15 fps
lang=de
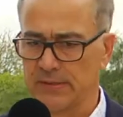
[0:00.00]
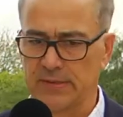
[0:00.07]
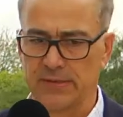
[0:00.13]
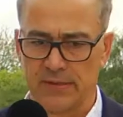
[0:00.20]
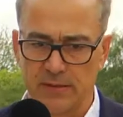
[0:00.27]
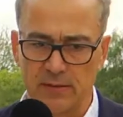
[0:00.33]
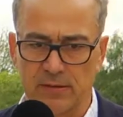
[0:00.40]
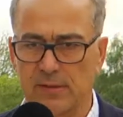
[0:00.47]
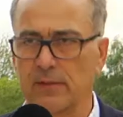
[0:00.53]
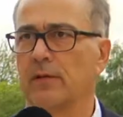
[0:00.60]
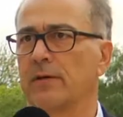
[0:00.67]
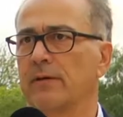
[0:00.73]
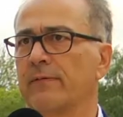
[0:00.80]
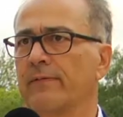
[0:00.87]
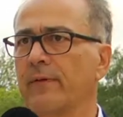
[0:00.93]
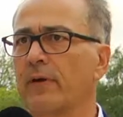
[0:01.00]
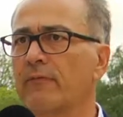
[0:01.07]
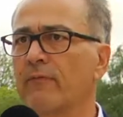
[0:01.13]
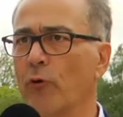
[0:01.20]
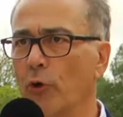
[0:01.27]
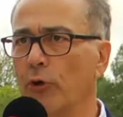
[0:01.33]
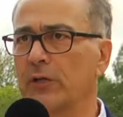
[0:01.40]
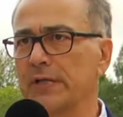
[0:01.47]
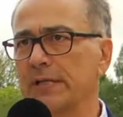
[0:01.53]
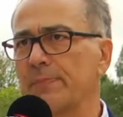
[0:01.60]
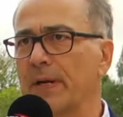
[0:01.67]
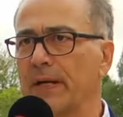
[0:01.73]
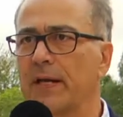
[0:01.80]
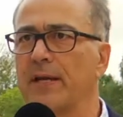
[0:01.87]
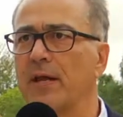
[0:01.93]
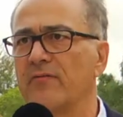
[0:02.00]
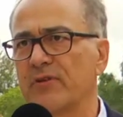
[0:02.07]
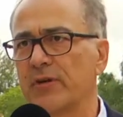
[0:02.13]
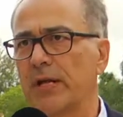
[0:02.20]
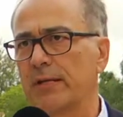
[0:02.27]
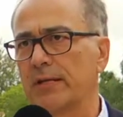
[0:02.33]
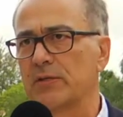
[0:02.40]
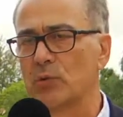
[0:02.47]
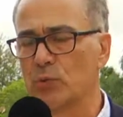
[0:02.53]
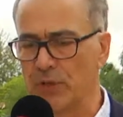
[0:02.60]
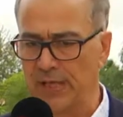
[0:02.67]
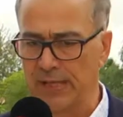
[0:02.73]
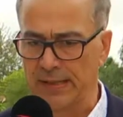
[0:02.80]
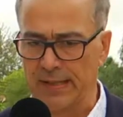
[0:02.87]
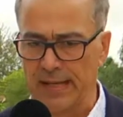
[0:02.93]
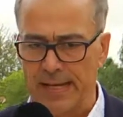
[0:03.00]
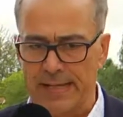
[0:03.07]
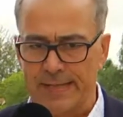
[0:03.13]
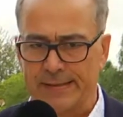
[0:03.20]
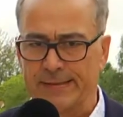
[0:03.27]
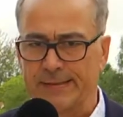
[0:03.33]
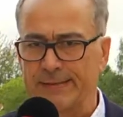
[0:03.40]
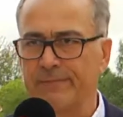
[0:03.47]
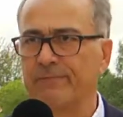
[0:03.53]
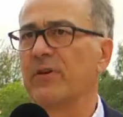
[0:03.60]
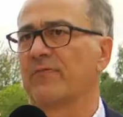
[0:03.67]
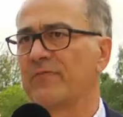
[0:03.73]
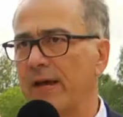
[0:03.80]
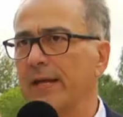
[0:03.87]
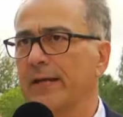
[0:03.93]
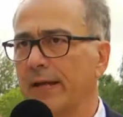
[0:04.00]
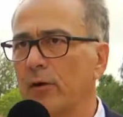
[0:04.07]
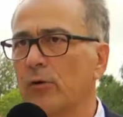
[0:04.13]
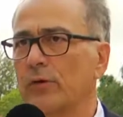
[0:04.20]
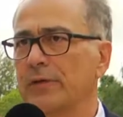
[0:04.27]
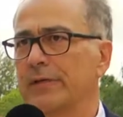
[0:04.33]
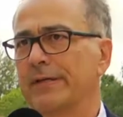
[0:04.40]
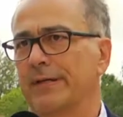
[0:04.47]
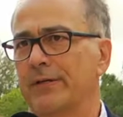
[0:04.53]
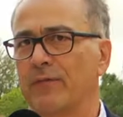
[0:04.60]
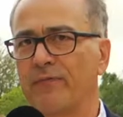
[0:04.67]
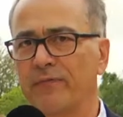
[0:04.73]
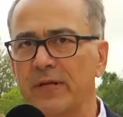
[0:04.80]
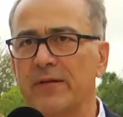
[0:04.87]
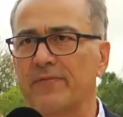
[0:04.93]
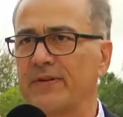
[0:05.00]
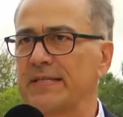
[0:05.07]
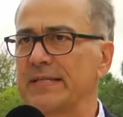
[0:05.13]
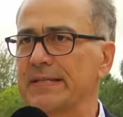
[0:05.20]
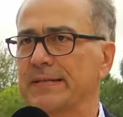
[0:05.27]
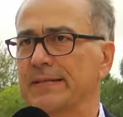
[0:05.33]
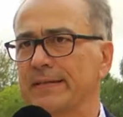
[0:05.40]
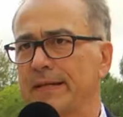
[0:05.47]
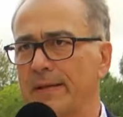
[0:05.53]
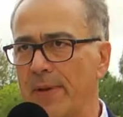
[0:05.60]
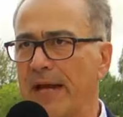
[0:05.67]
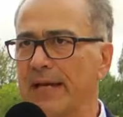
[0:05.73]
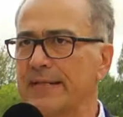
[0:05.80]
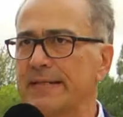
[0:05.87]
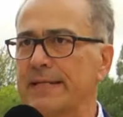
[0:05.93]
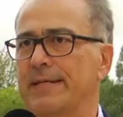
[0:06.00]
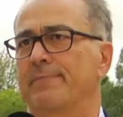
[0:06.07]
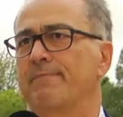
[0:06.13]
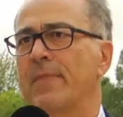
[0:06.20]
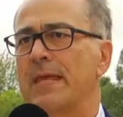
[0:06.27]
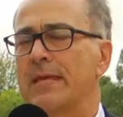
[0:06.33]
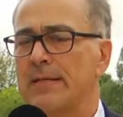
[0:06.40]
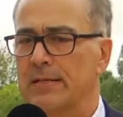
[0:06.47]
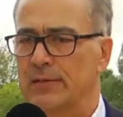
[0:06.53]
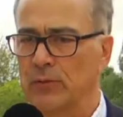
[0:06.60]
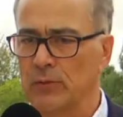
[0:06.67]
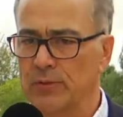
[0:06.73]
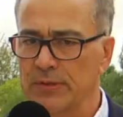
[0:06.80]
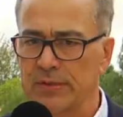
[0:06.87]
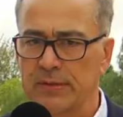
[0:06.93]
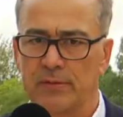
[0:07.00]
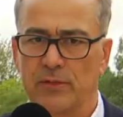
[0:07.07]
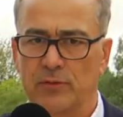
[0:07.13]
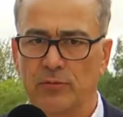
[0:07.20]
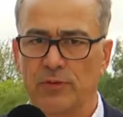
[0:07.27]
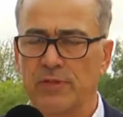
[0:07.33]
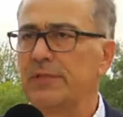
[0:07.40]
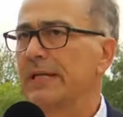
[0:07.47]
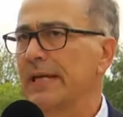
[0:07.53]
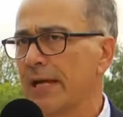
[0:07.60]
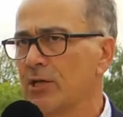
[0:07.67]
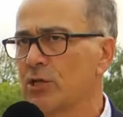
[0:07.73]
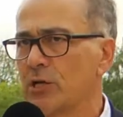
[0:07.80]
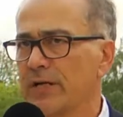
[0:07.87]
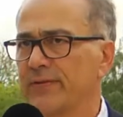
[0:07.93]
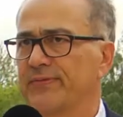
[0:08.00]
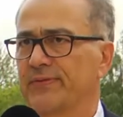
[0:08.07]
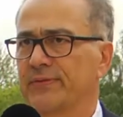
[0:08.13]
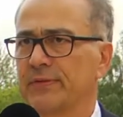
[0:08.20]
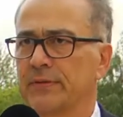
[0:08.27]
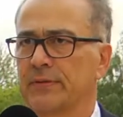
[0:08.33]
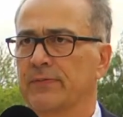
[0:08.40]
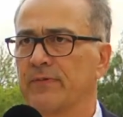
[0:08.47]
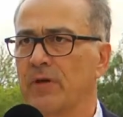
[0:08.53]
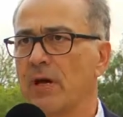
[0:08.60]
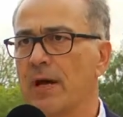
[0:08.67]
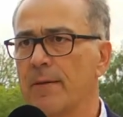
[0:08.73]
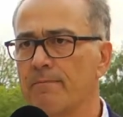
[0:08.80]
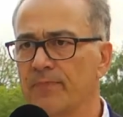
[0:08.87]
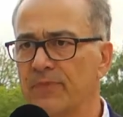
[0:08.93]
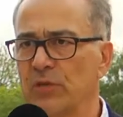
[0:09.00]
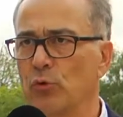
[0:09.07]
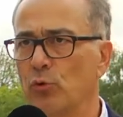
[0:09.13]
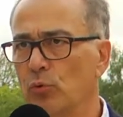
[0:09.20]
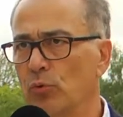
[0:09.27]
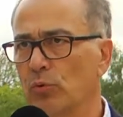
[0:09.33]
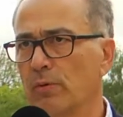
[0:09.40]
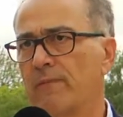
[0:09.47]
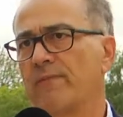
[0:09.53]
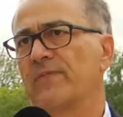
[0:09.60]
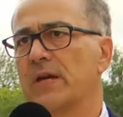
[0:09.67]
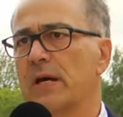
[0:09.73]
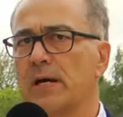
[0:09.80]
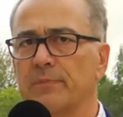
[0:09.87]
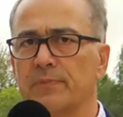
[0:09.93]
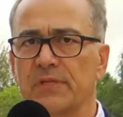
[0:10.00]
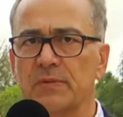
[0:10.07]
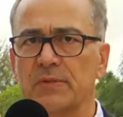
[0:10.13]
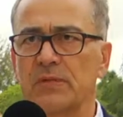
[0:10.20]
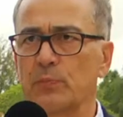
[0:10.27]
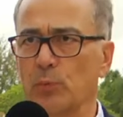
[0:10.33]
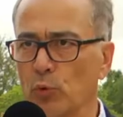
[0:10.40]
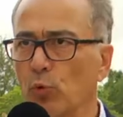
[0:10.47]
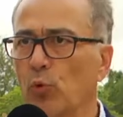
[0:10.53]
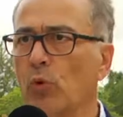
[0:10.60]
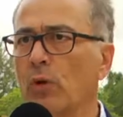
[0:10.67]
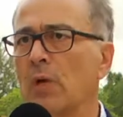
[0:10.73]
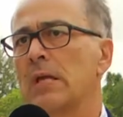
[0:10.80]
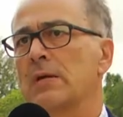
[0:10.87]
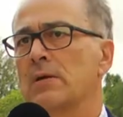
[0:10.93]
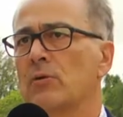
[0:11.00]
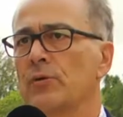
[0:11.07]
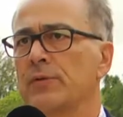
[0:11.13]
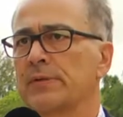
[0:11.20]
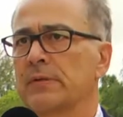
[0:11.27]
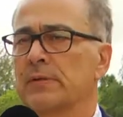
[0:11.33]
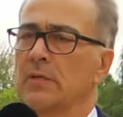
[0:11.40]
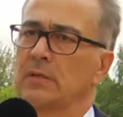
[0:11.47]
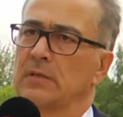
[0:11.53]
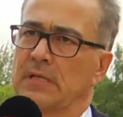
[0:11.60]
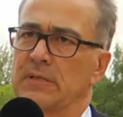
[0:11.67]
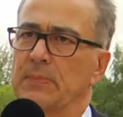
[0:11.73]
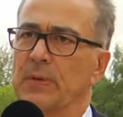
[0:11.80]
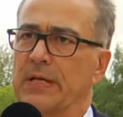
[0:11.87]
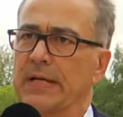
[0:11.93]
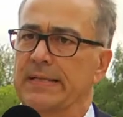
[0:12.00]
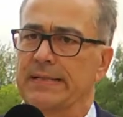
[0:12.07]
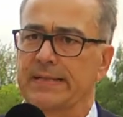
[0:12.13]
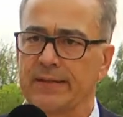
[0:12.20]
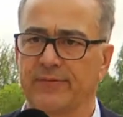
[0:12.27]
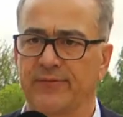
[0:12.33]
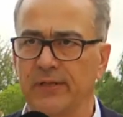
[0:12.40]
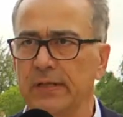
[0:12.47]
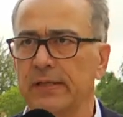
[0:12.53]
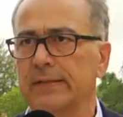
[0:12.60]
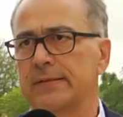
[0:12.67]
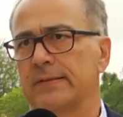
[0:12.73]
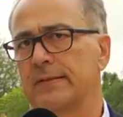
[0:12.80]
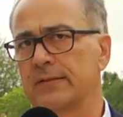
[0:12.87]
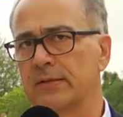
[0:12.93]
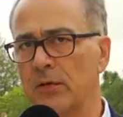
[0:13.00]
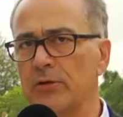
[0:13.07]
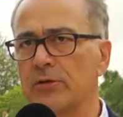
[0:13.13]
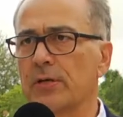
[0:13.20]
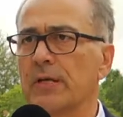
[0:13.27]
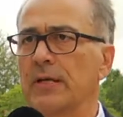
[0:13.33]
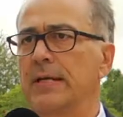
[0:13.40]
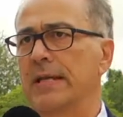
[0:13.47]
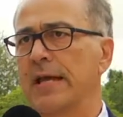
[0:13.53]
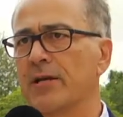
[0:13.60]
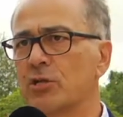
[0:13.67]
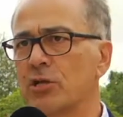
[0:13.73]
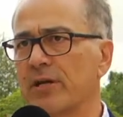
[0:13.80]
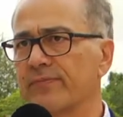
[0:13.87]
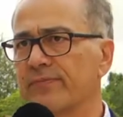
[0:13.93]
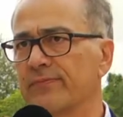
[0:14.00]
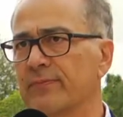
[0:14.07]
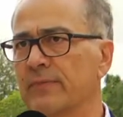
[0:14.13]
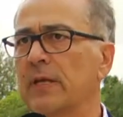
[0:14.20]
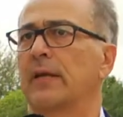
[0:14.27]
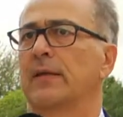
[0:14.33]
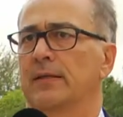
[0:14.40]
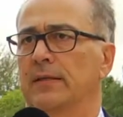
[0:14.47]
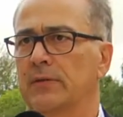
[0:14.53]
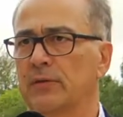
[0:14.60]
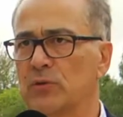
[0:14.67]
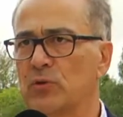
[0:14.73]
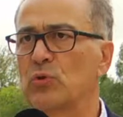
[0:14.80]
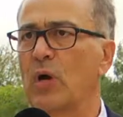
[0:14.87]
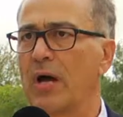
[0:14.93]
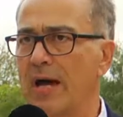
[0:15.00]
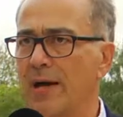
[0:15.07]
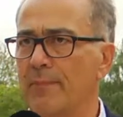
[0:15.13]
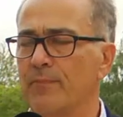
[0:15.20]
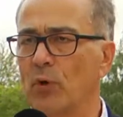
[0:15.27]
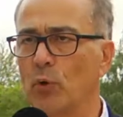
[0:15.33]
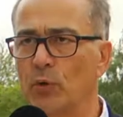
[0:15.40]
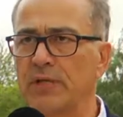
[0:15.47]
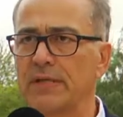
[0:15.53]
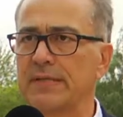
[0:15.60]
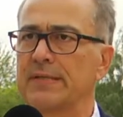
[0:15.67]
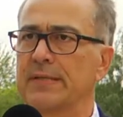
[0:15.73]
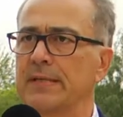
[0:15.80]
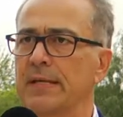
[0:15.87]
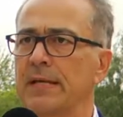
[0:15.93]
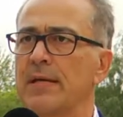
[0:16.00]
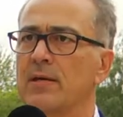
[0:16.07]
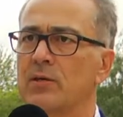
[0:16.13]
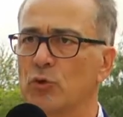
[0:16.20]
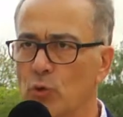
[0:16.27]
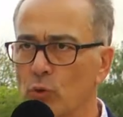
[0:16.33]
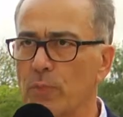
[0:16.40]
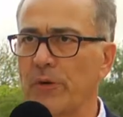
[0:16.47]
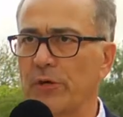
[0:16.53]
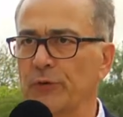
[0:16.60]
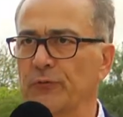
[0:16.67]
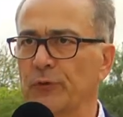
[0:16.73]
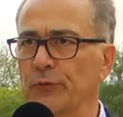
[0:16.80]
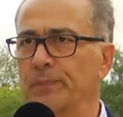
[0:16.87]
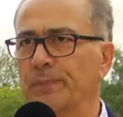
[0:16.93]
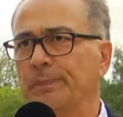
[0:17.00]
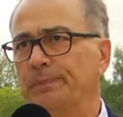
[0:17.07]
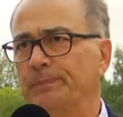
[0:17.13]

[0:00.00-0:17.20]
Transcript: Sie sind äh, freundlich, man kann aufeinander zugehen. Äh, wir feiern auch hier viele Feste gemeinsam und natürlich die Landschaft. Äh, wir haben den Hü, wir haben das Bruch und das begeistert viele, solche Landschaften zu haben, ohne dass sie zugebaut wurden.